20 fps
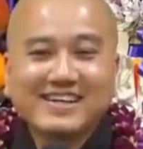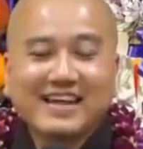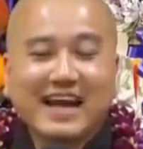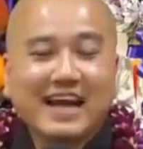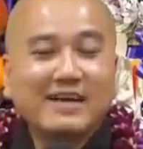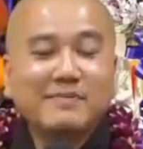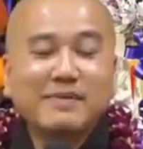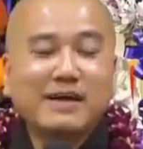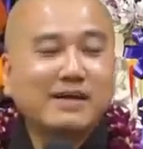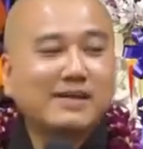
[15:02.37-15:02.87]

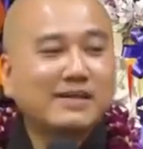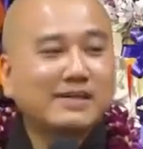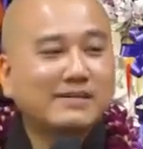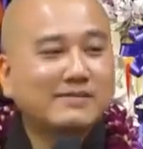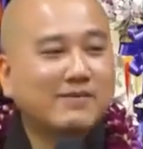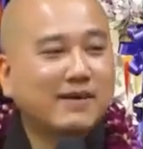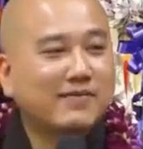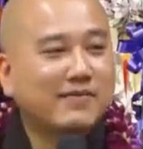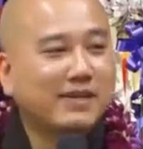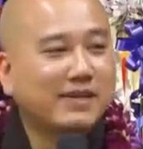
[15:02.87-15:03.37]
Hãy mà
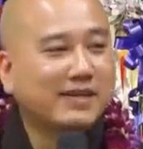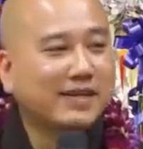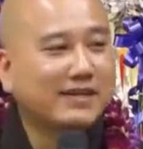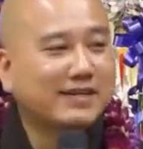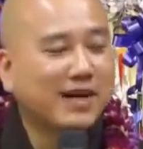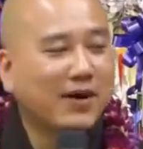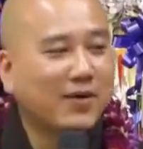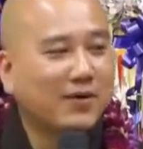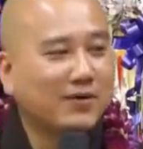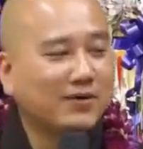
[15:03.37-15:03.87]
người ta viết
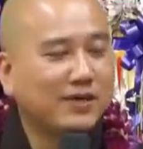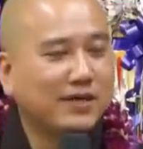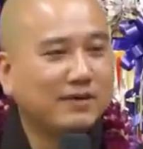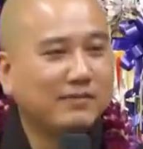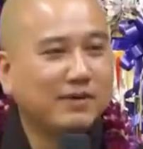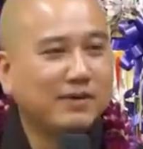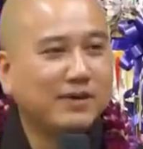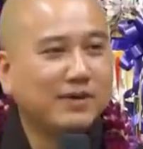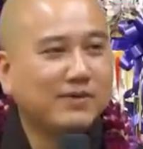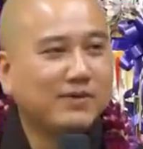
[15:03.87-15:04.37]
cái câu
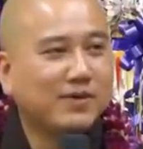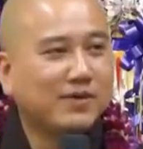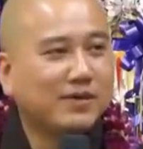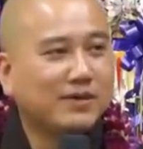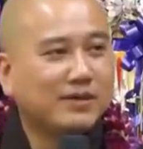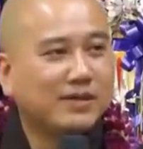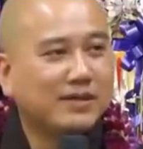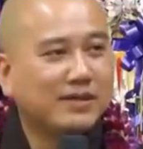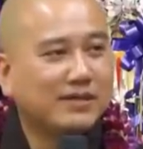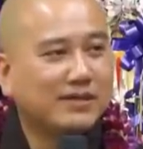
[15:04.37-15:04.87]
gì mà nó có
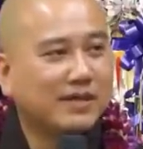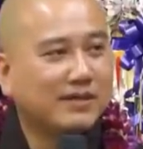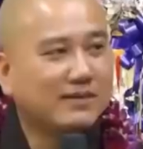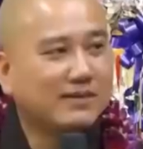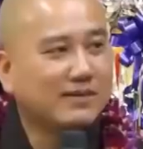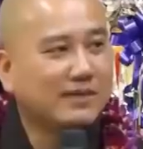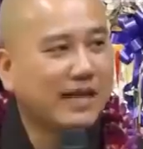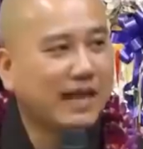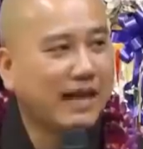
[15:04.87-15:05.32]
cái tính chất nó